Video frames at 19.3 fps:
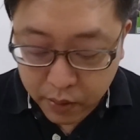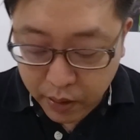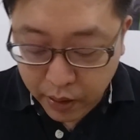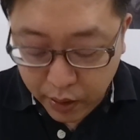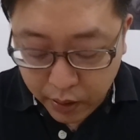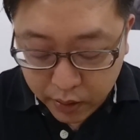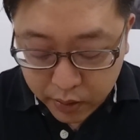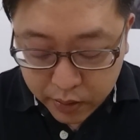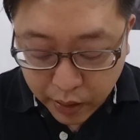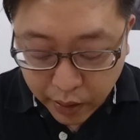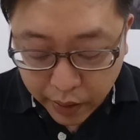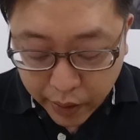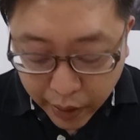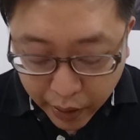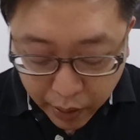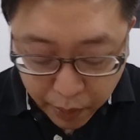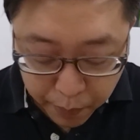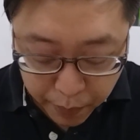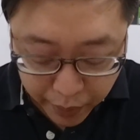第二张
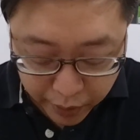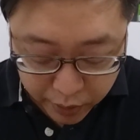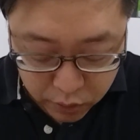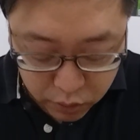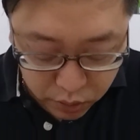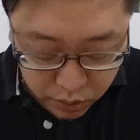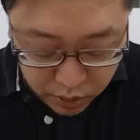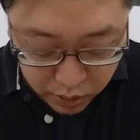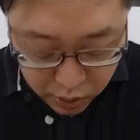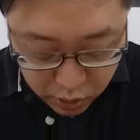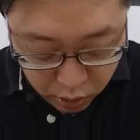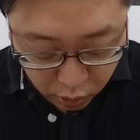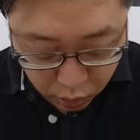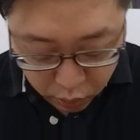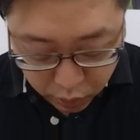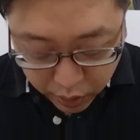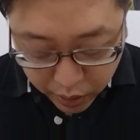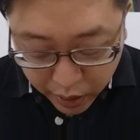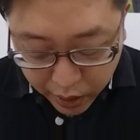卡牌就是
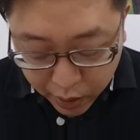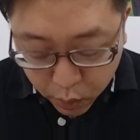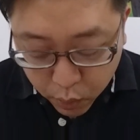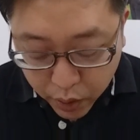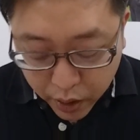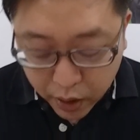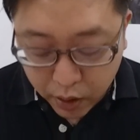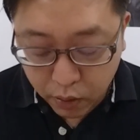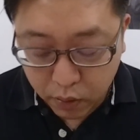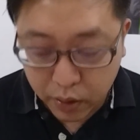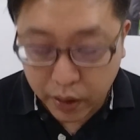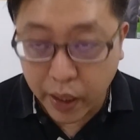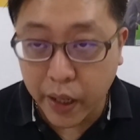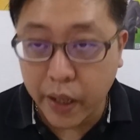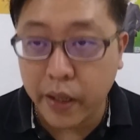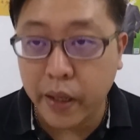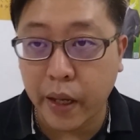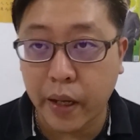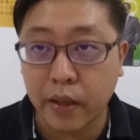红，因为有
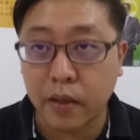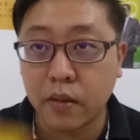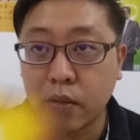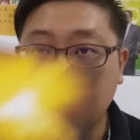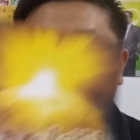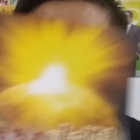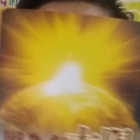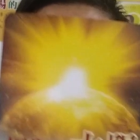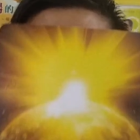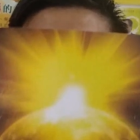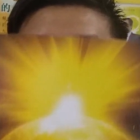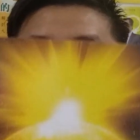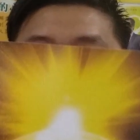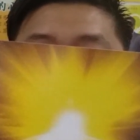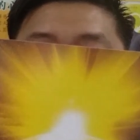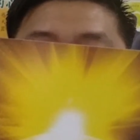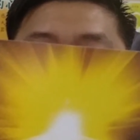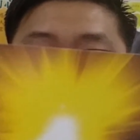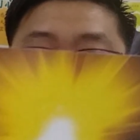太阳，这张卡
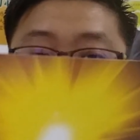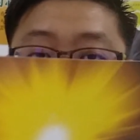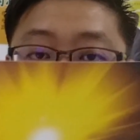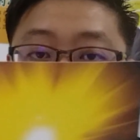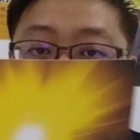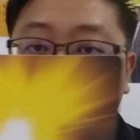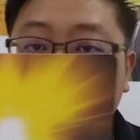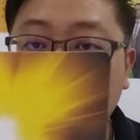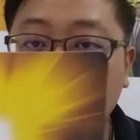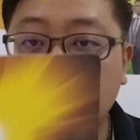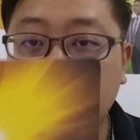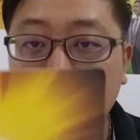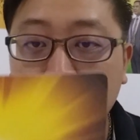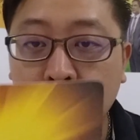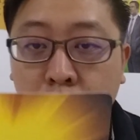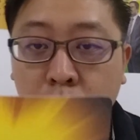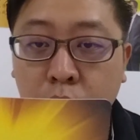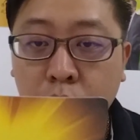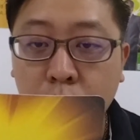
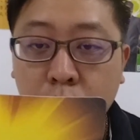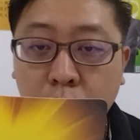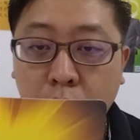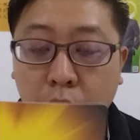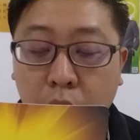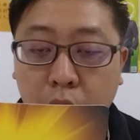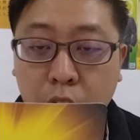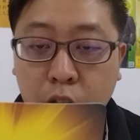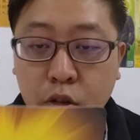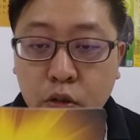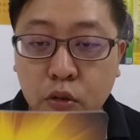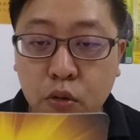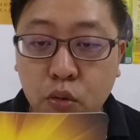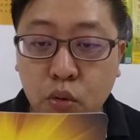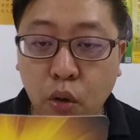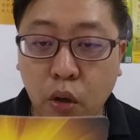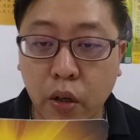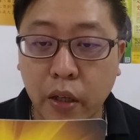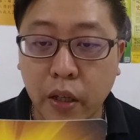牌，e w
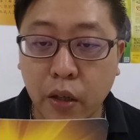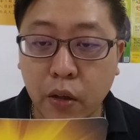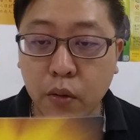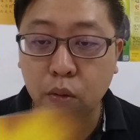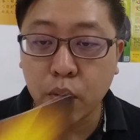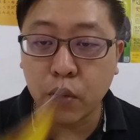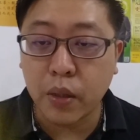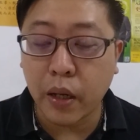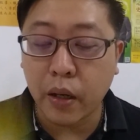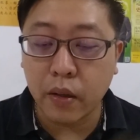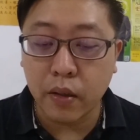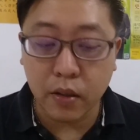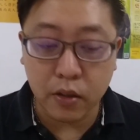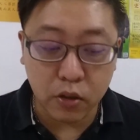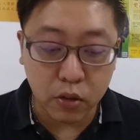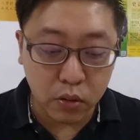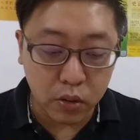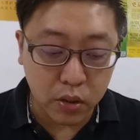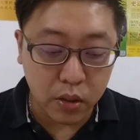所领悟到的
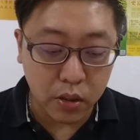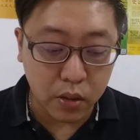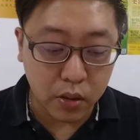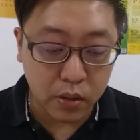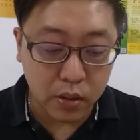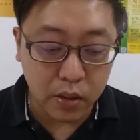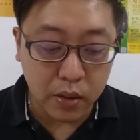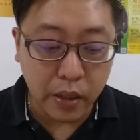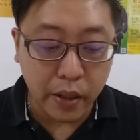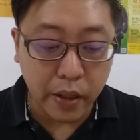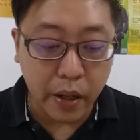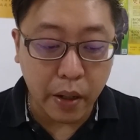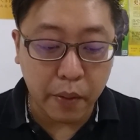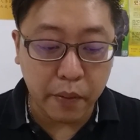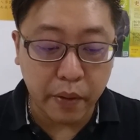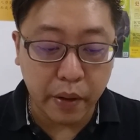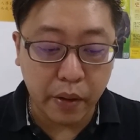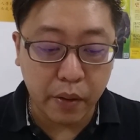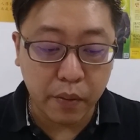就是这张卡
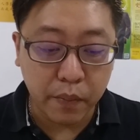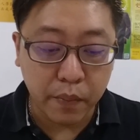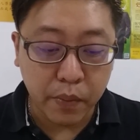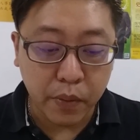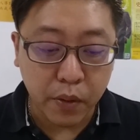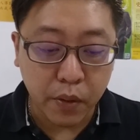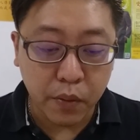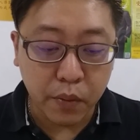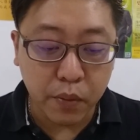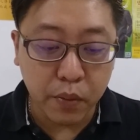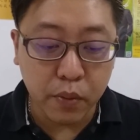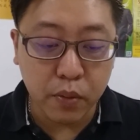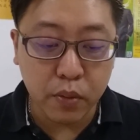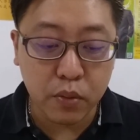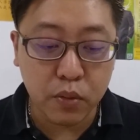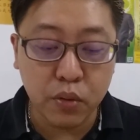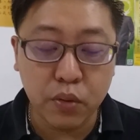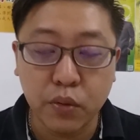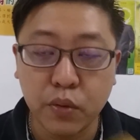牌，付
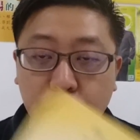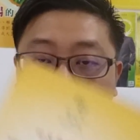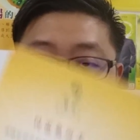出